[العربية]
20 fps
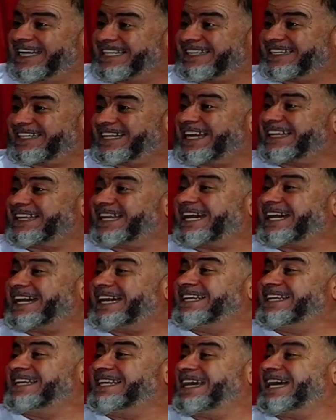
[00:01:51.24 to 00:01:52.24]
صدق
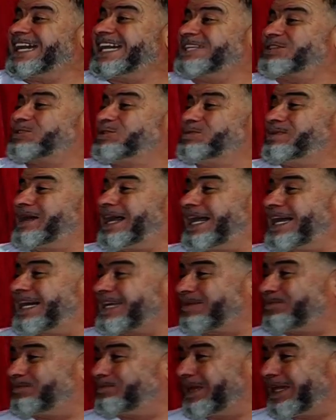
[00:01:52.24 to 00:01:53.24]
الناس مع
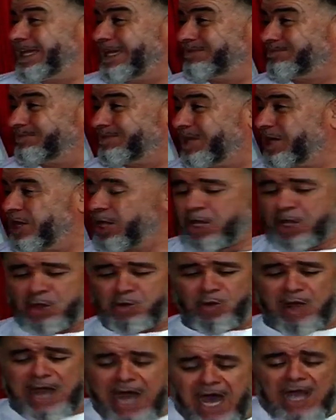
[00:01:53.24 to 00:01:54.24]
ربهم
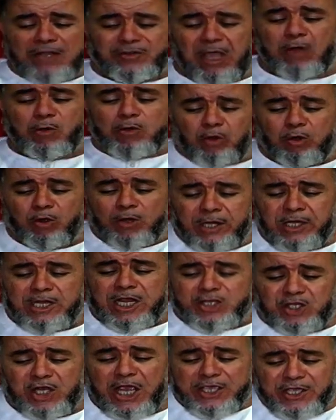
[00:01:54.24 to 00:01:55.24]
وأعطوا
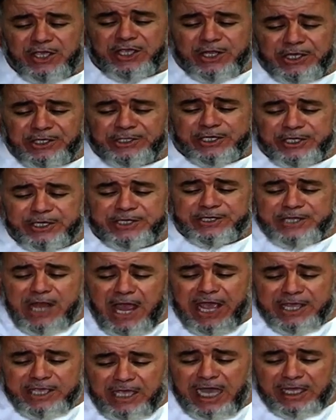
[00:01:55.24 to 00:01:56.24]
كل شيء
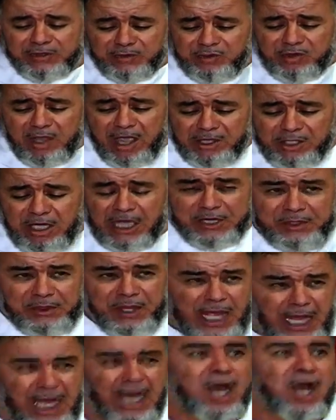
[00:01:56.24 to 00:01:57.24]
لله حتى
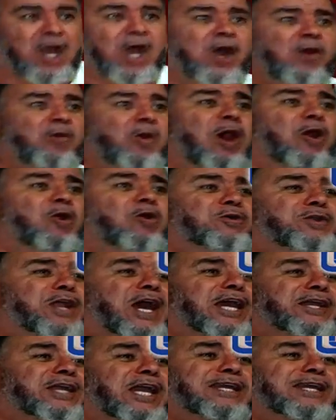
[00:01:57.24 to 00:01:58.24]
يرضى وهناك